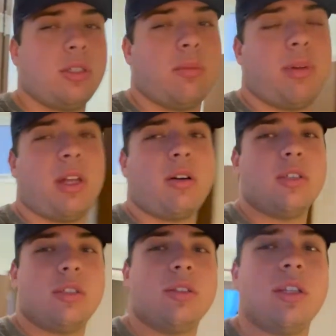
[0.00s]
só para dar
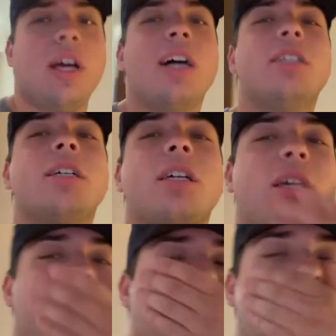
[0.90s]
continuidade
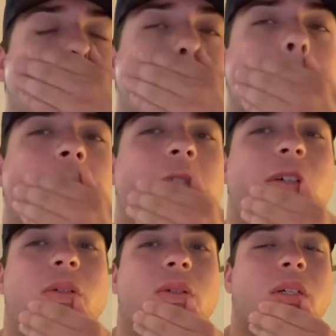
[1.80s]
aqui,
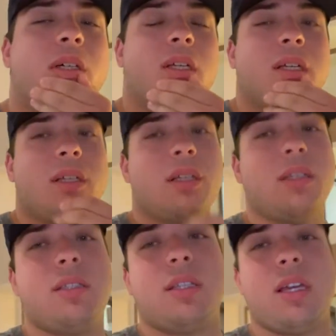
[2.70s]
são
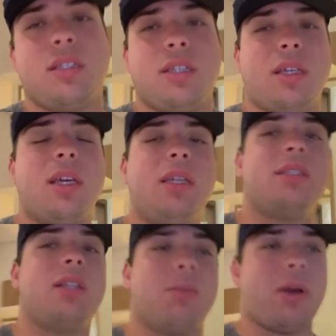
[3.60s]
6 e
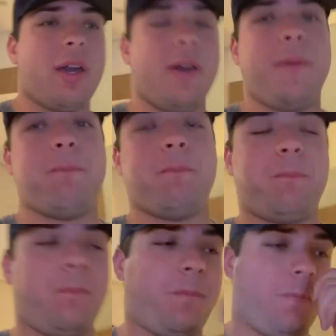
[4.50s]
15 da manhã.
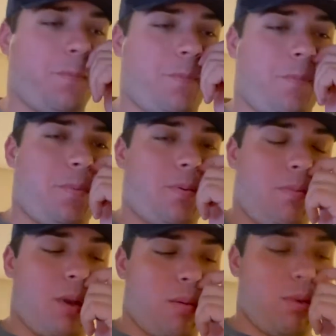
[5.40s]

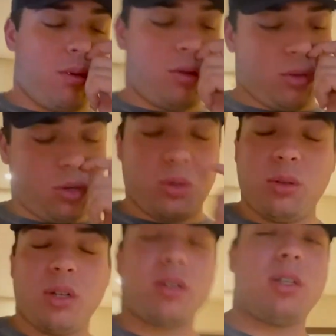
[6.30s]
Pra mim é uma
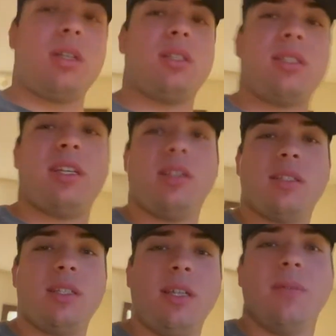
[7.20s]
tortura acordar cedo
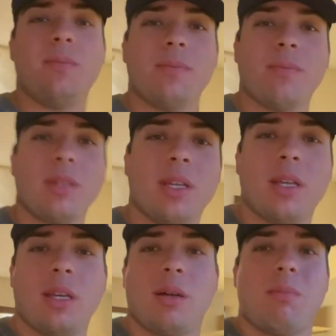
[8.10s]
assim.
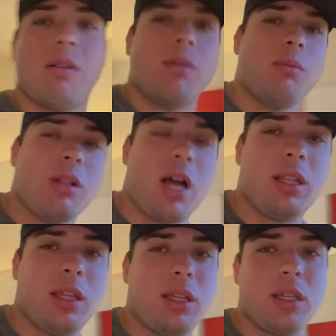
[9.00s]
Mas vamos lá,
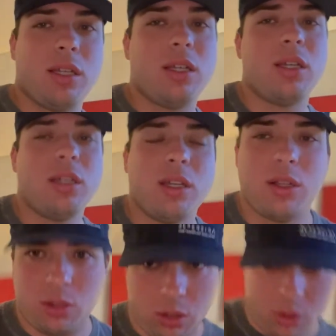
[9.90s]
né?
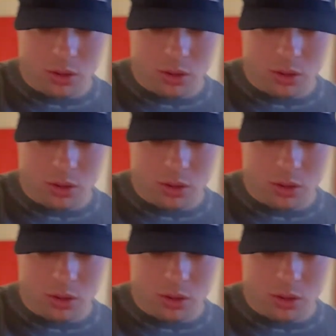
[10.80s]
Tô com